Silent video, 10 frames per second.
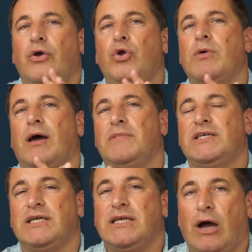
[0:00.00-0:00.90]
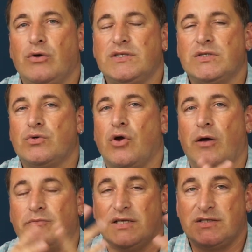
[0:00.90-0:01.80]
über mich
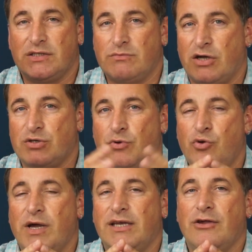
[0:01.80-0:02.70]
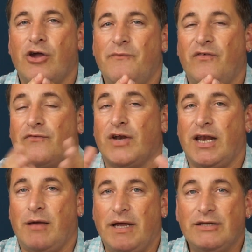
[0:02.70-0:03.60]
hinauszukommen, dass ich zum Beispiel über die Köpfe von
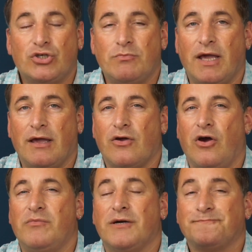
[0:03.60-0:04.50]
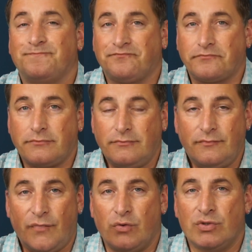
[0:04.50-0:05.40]
einer Menschenmenge komme
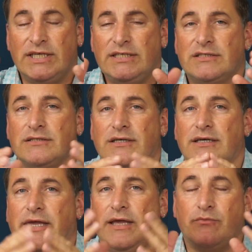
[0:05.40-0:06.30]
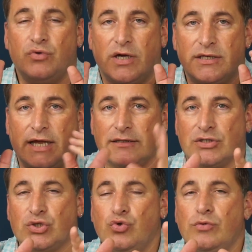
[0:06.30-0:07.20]
und nicht äh, eben nur dann
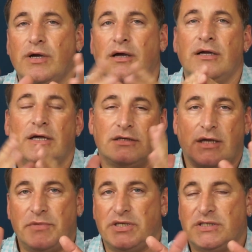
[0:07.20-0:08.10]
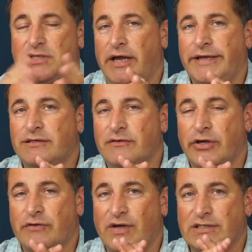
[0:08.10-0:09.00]
zoome, damit ich da hinten
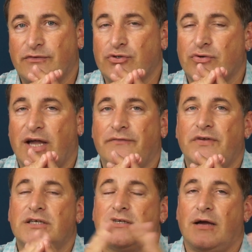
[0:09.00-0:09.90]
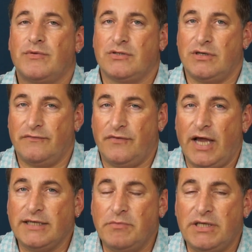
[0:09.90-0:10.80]
irgendwas fotografiert habe, sondern
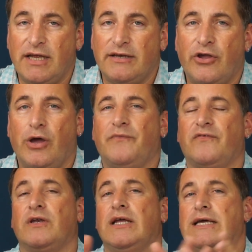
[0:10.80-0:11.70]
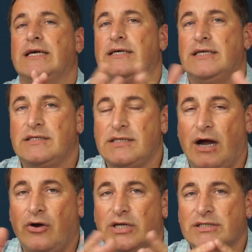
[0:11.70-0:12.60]
vielleicht mit den Köpfen. Ist
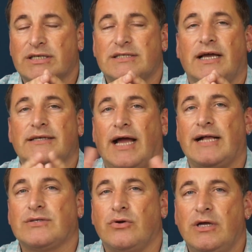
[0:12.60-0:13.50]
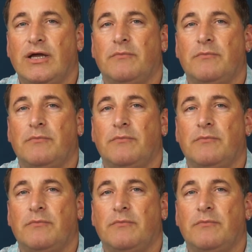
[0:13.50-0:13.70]
ja auch interessant. Also